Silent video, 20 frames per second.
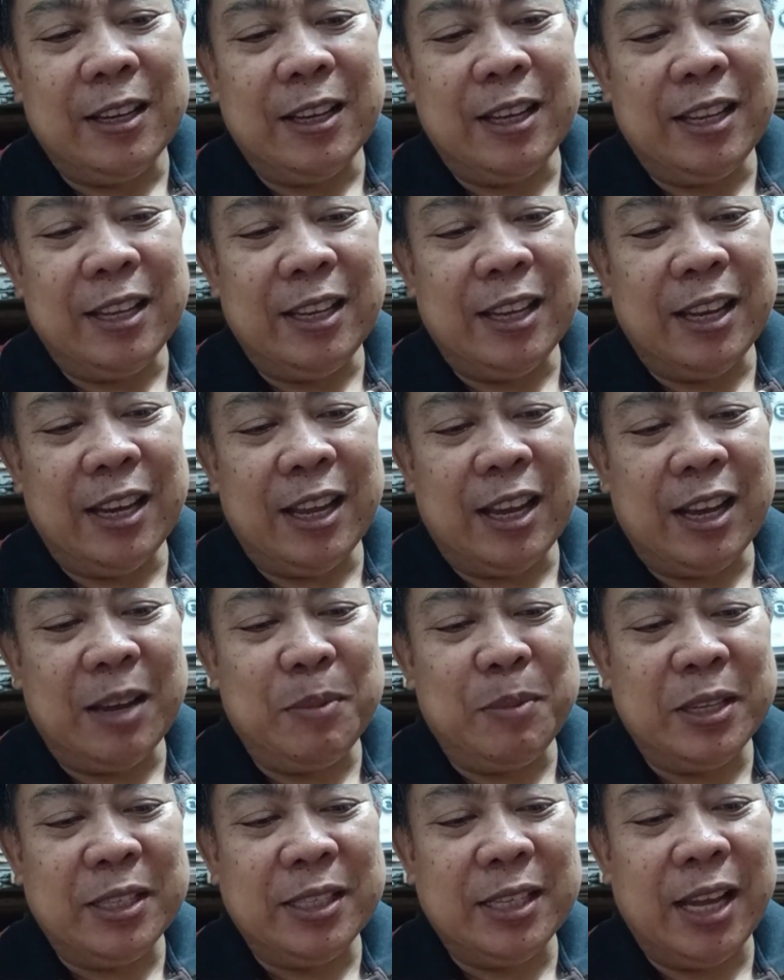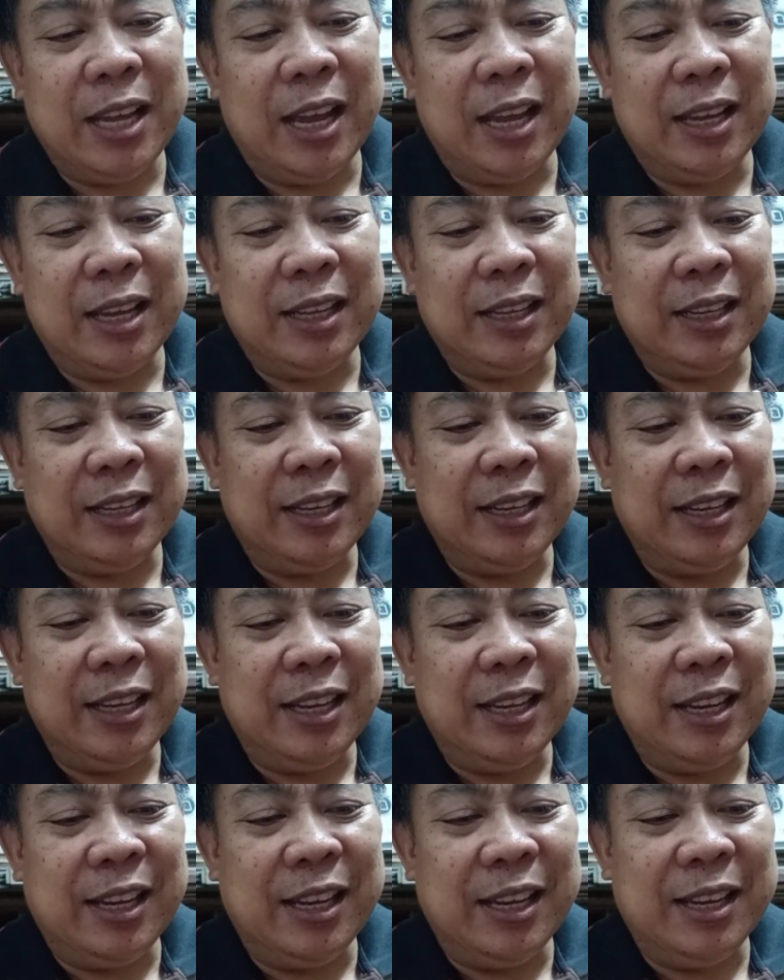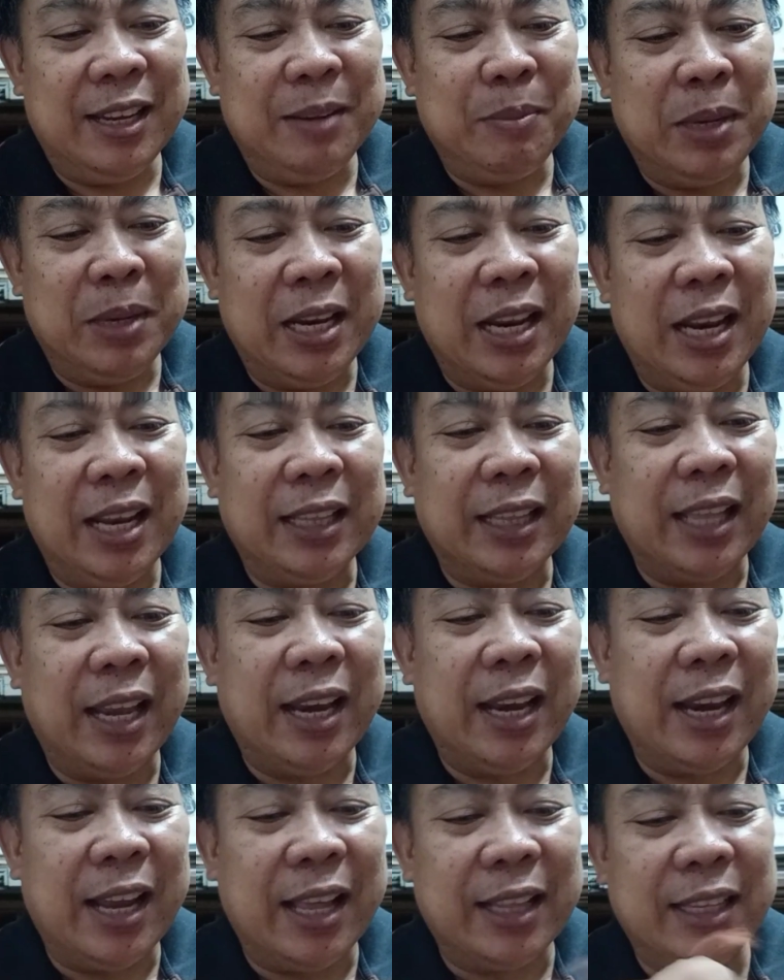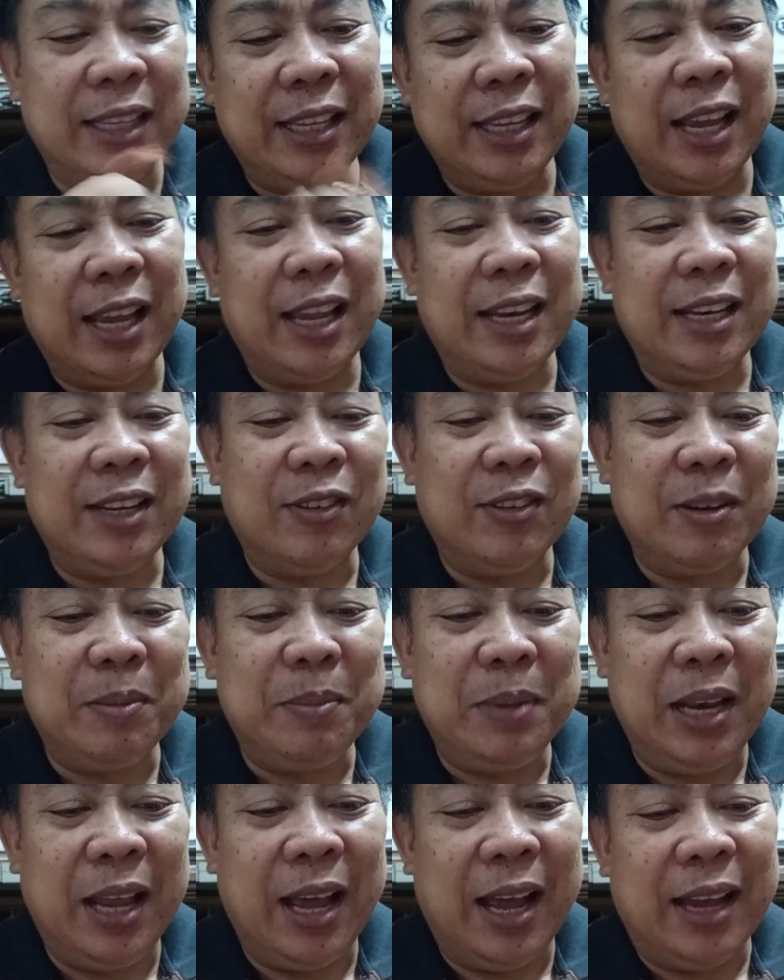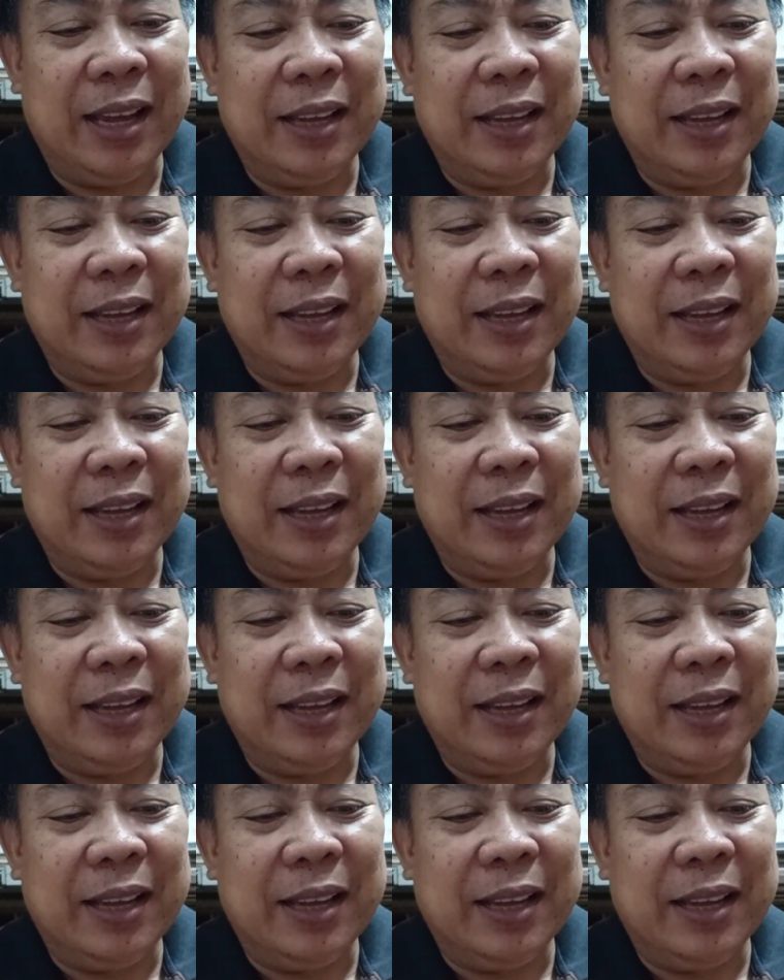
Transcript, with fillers: Ganyan na kabansa. Eh, binalatan na natin yan, yung kabila.